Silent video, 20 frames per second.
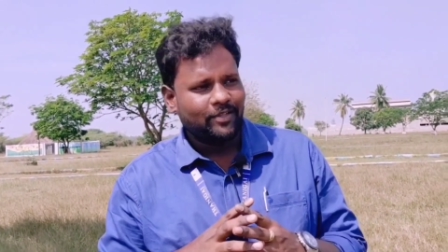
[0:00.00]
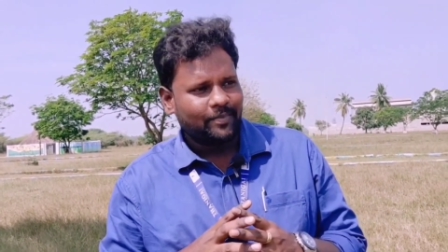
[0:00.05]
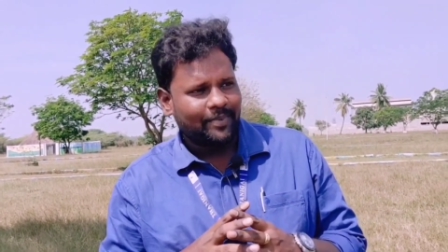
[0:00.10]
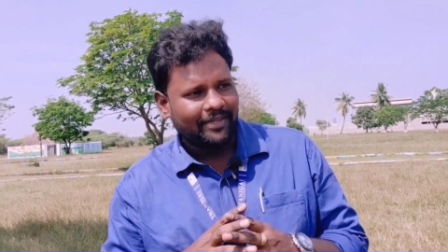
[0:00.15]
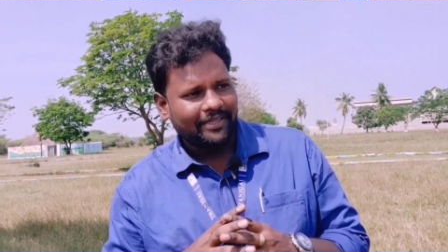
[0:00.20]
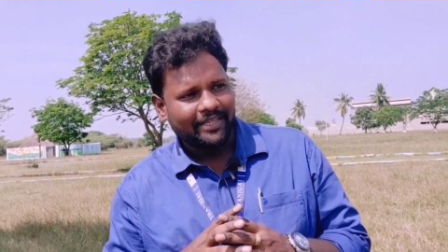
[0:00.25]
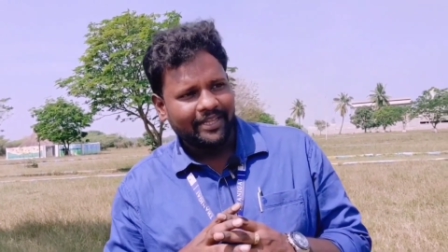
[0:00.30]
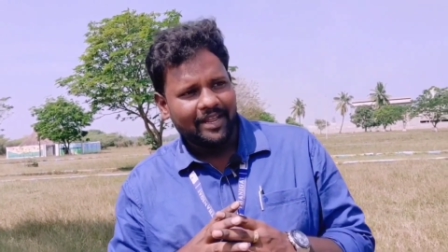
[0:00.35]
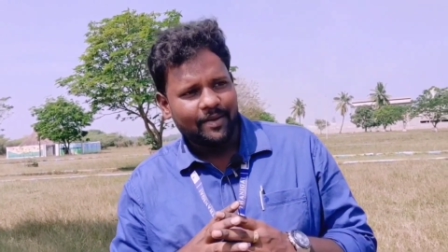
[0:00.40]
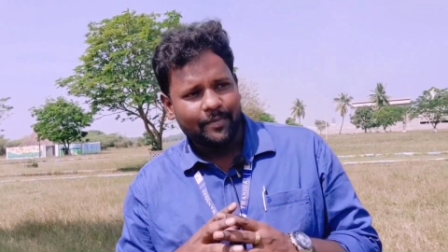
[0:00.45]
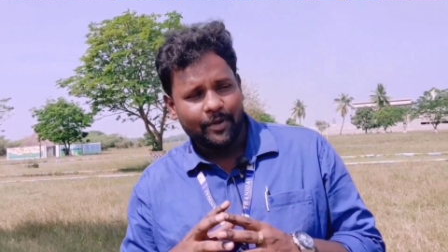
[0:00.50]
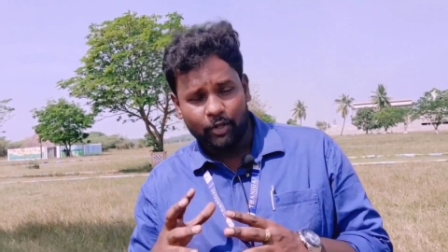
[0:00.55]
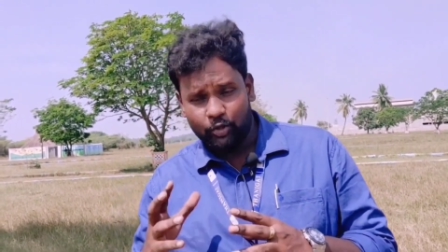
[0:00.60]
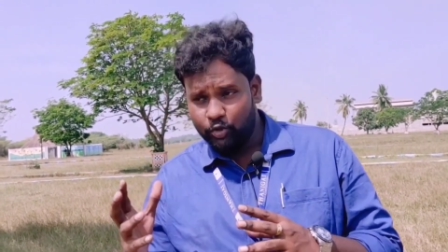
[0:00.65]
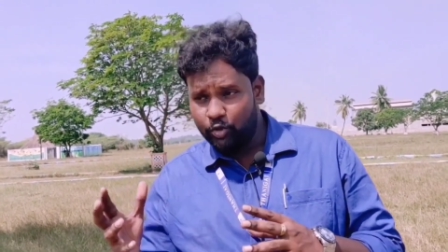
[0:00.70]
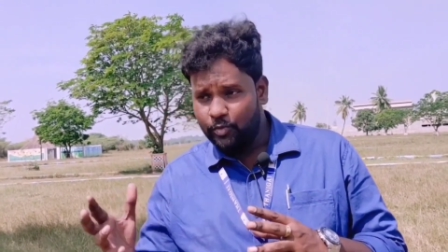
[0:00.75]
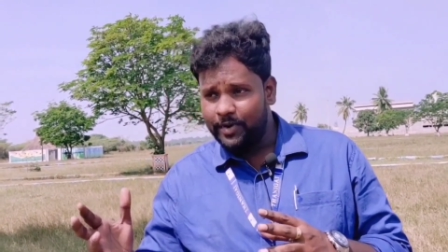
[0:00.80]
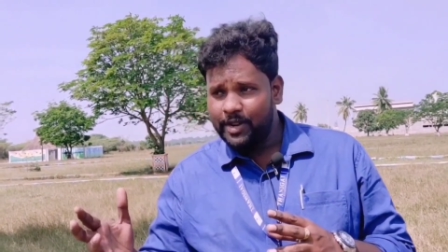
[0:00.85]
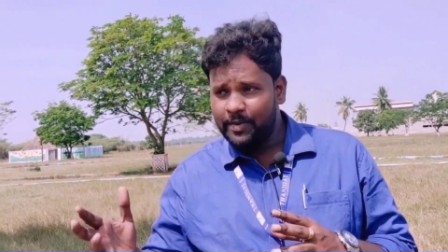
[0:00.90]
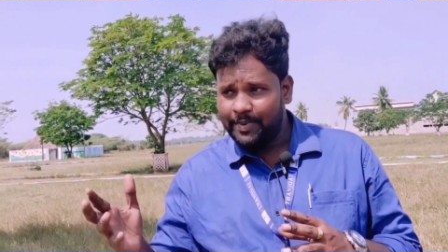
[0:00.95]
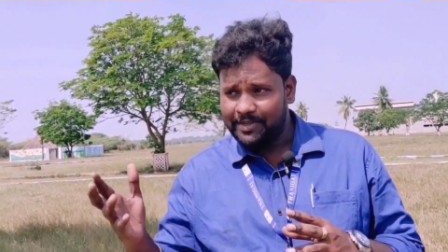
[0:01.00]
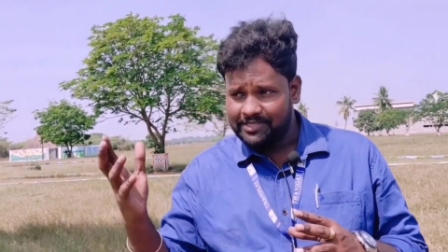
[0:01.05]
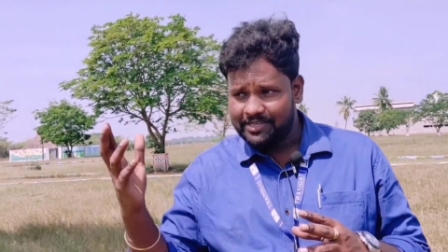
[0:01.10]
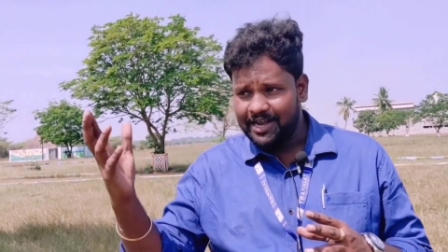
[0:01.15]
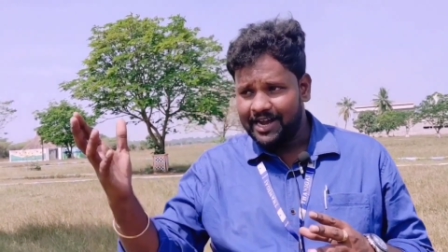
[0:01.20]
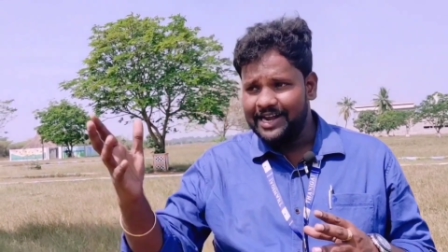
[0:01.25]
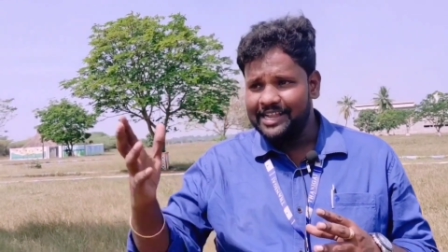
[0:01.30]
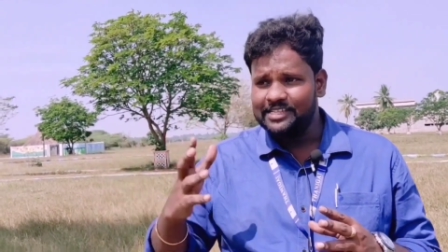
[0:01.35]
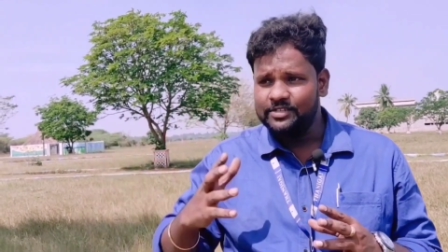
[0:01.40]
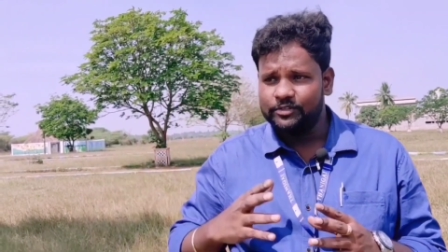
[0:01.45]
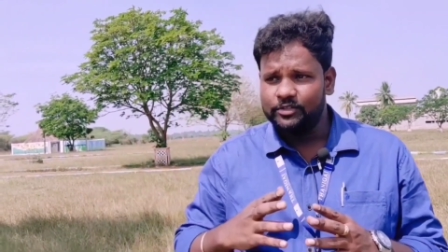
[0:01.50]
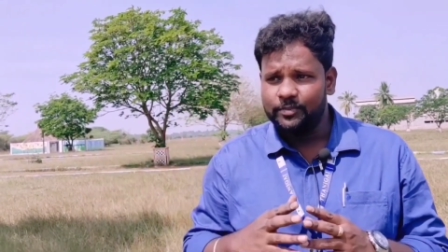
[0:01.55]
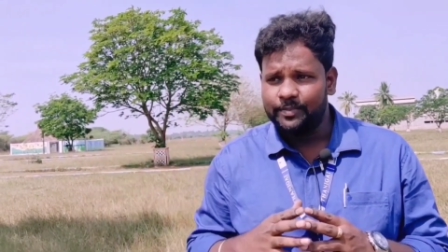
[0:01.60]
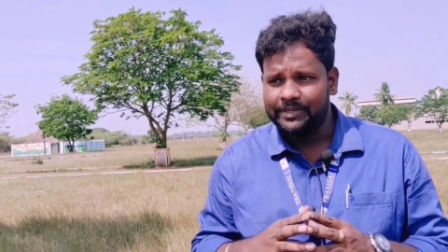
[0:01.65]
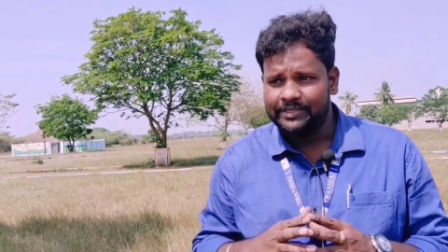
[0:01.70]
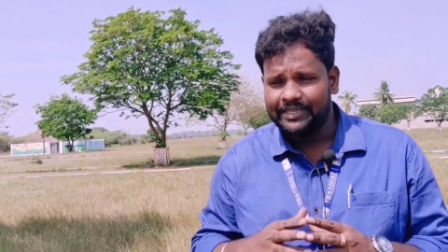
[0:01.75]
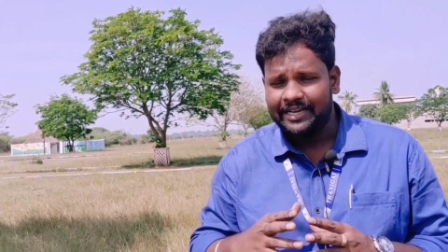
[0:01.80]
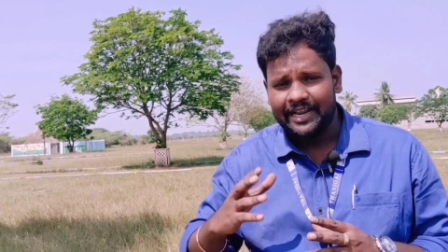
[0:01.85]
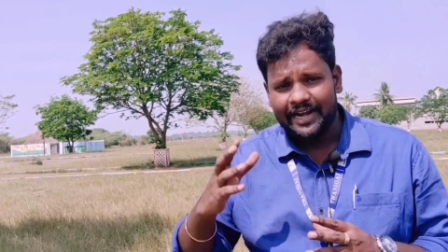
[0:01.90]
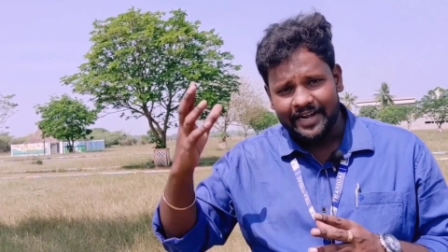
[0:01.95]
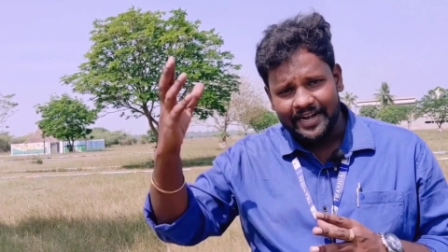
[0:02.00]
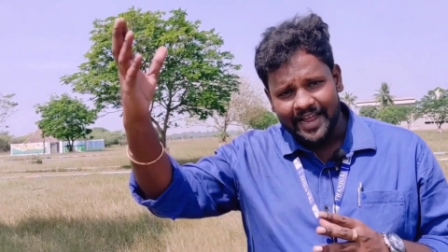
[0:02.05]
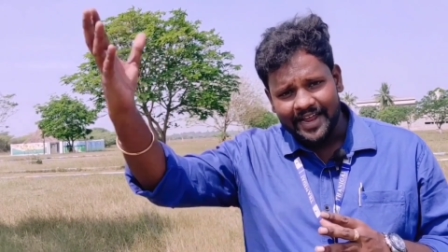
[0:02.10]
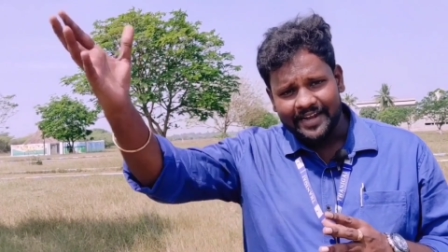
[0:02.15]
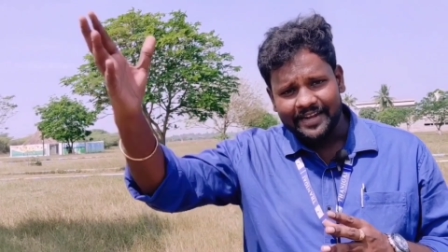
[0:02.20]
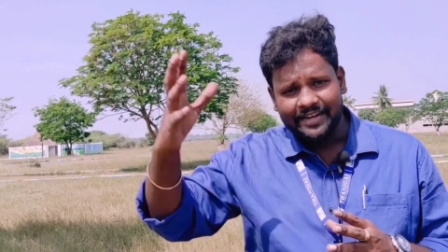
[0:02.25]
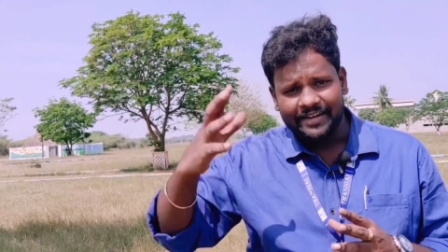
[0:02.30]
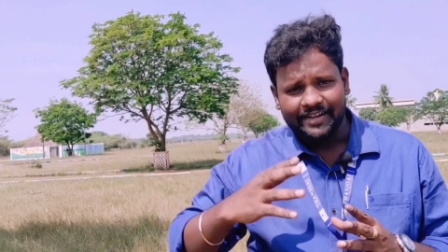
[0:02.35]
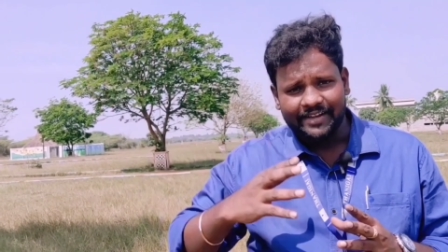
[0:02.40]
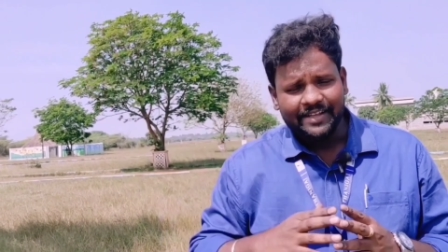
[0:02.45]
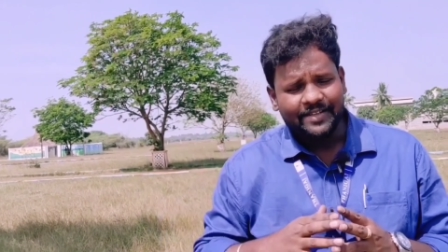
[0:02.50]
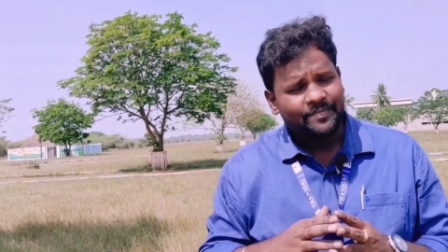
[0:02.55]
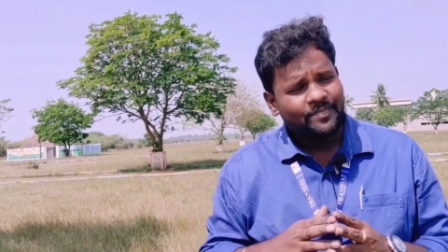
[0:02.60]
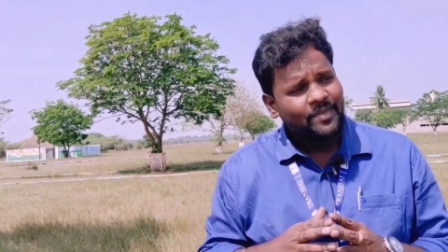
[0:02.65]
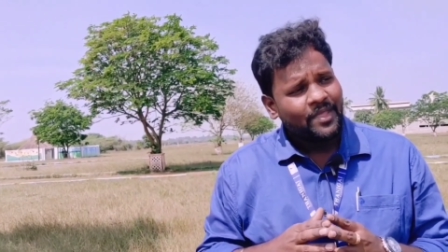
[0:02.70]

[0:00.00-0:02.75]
வந்து பார்த்திங்கன்னா மருத்துவமனை ப்ளஸ் காலேஜ் வந்து பார்த்திங்கன்னா ரன் ஆகிட்டுருக்கு